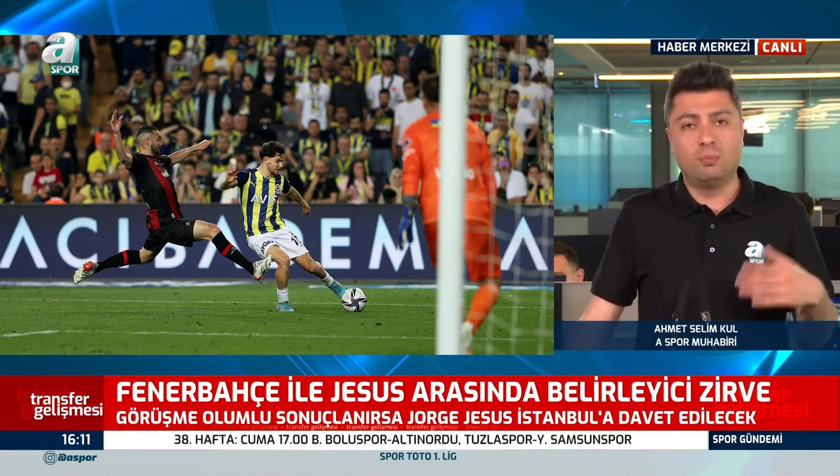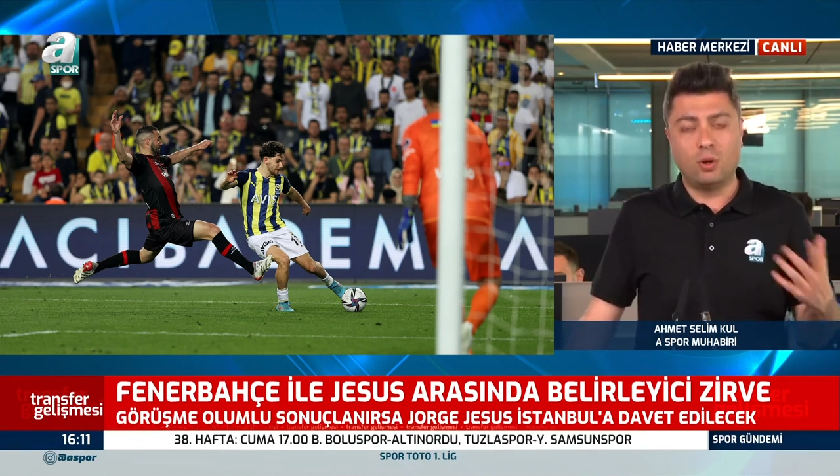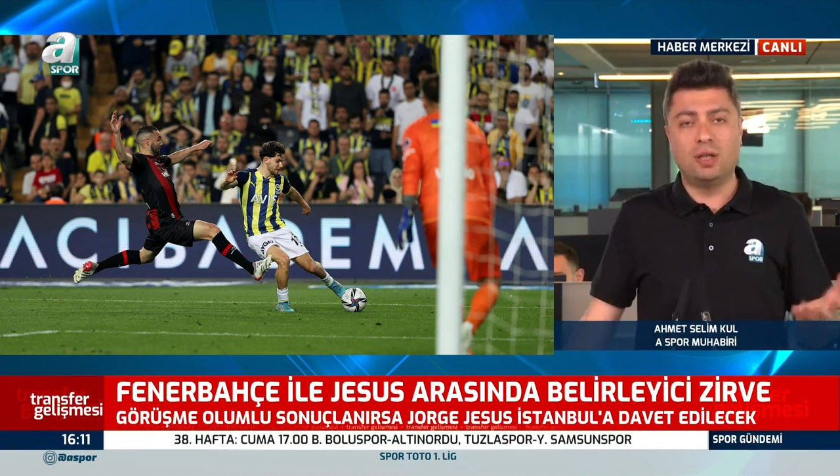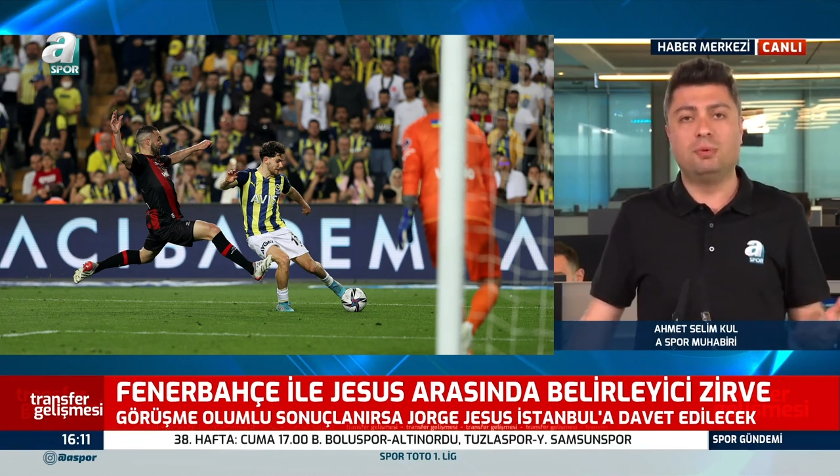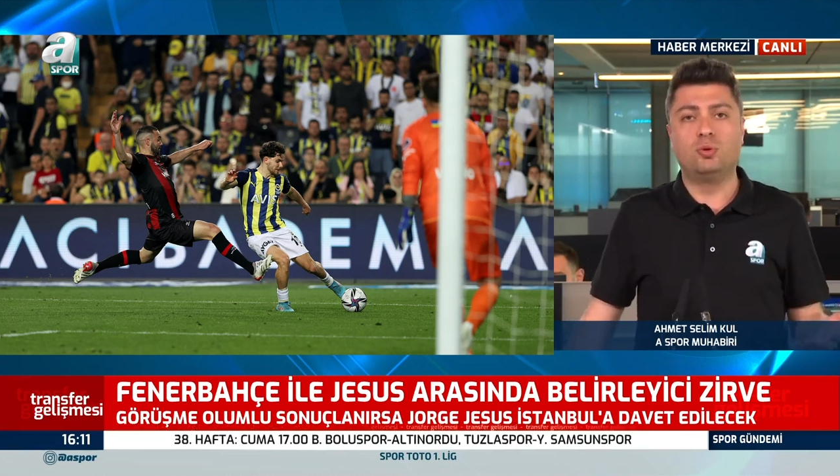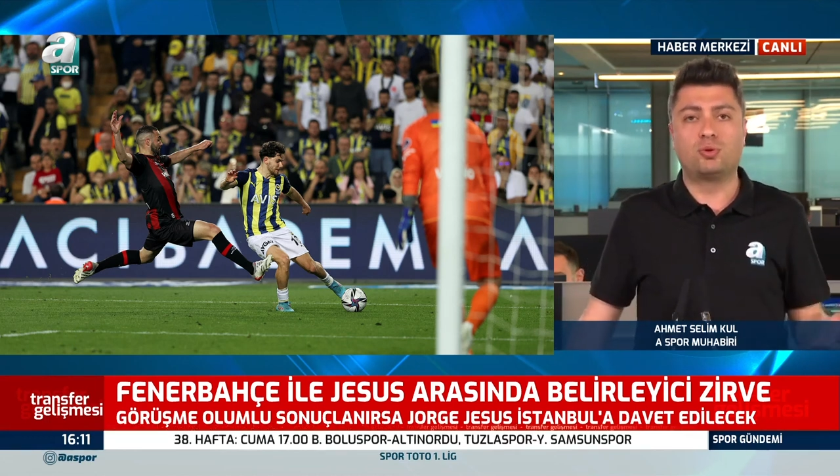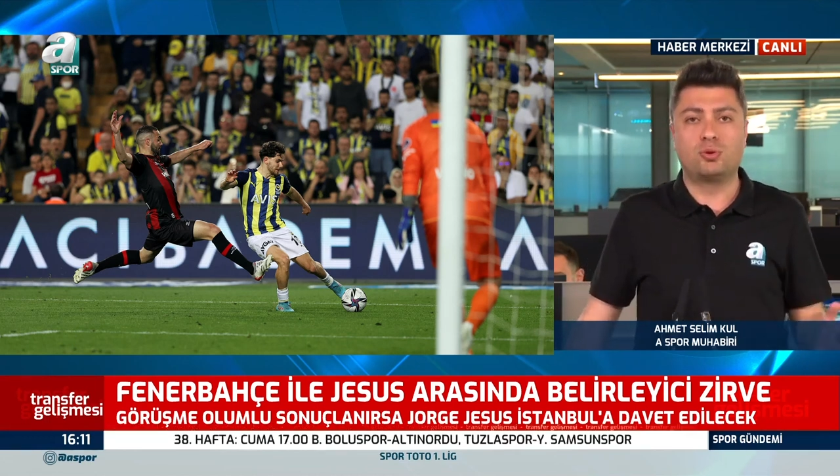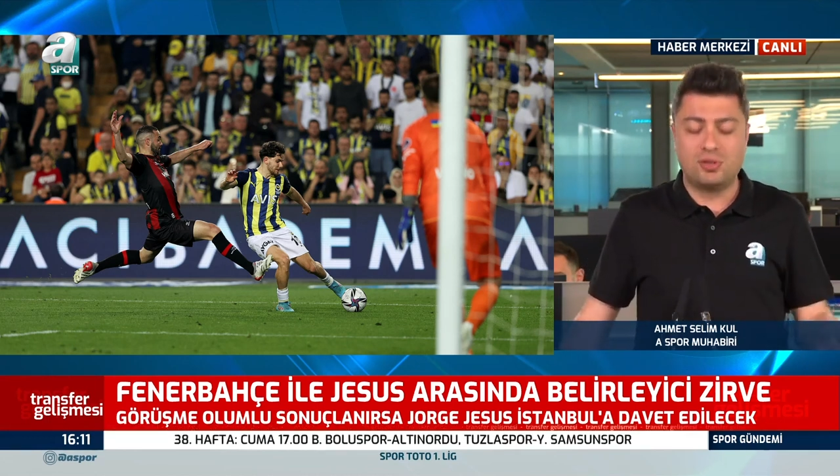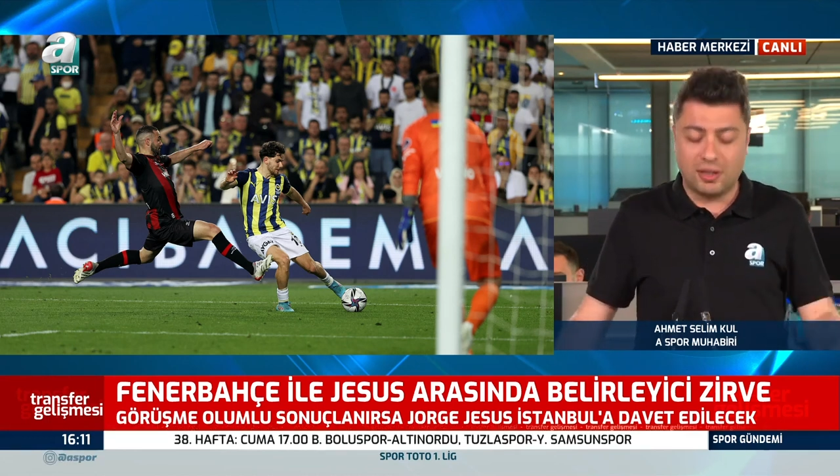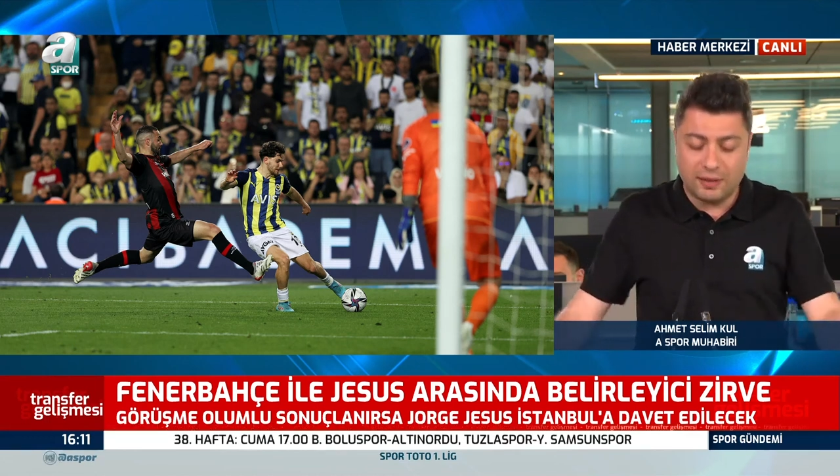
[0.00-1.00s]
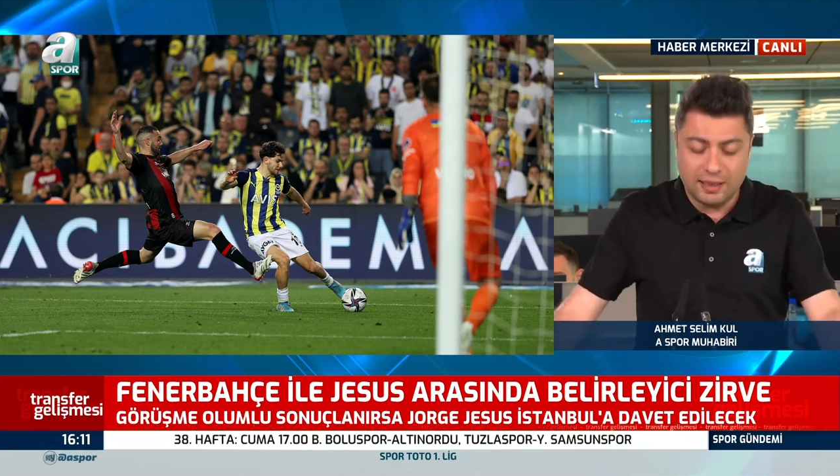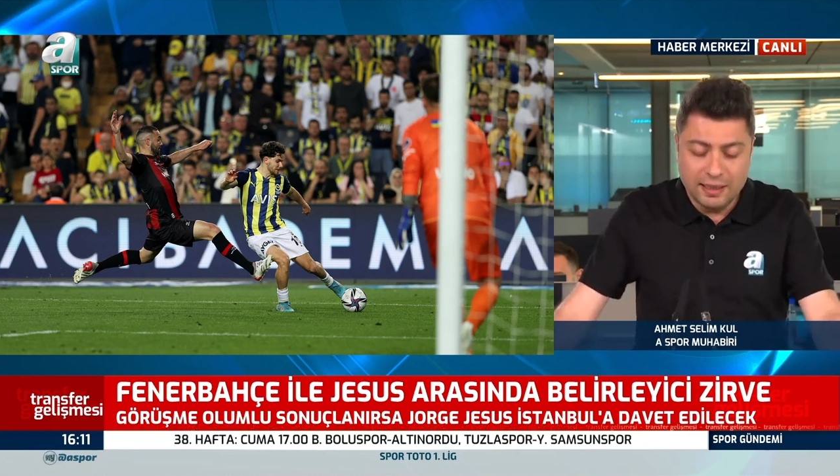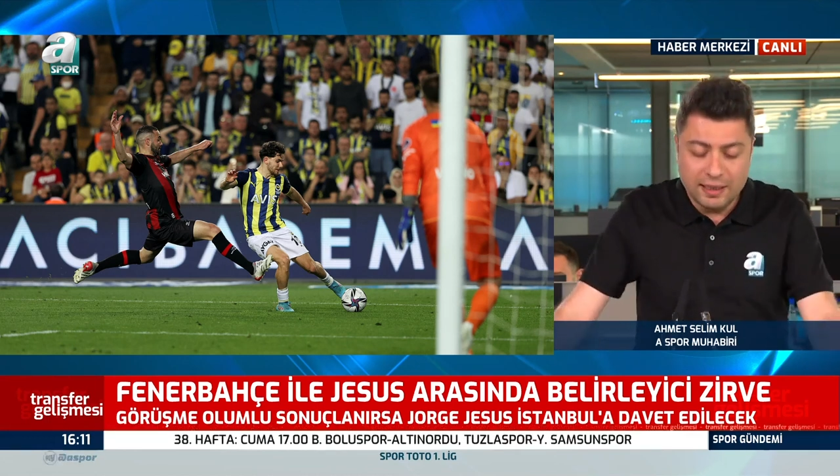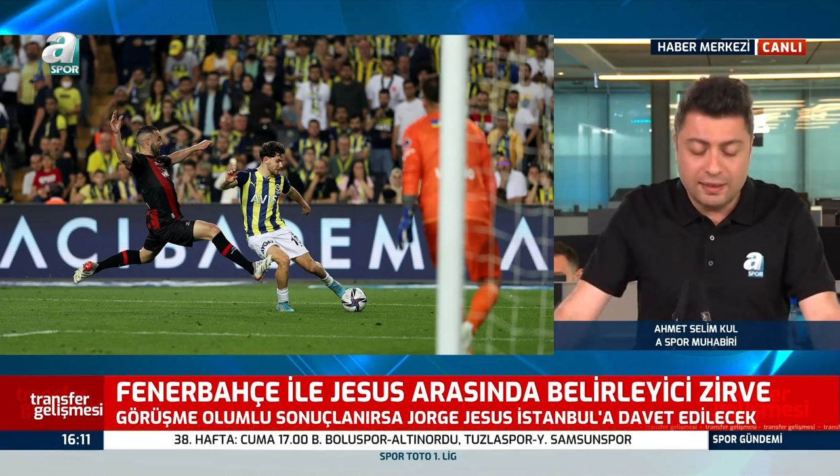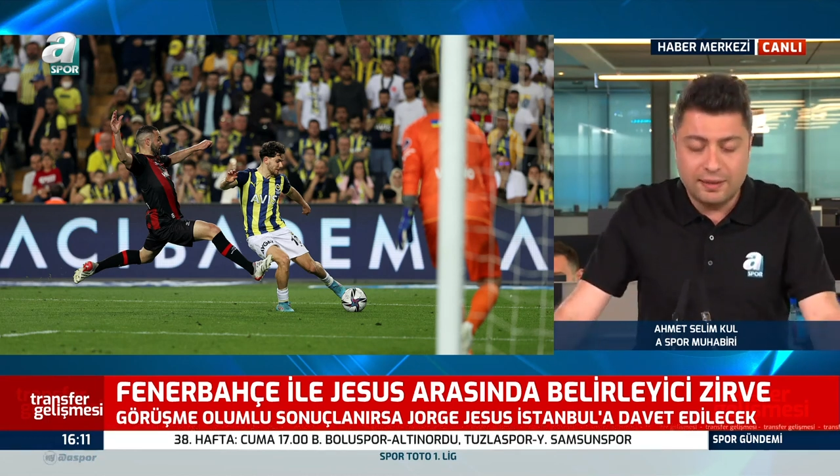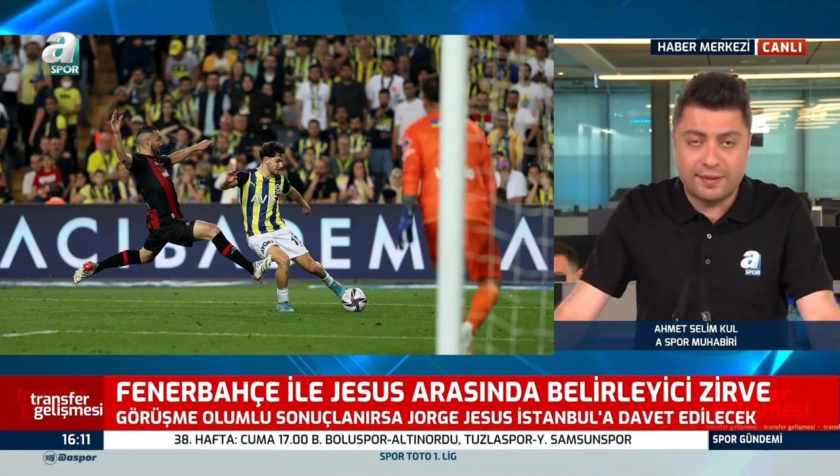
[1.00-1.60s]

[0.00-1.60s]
böyle bir düşünce var. E,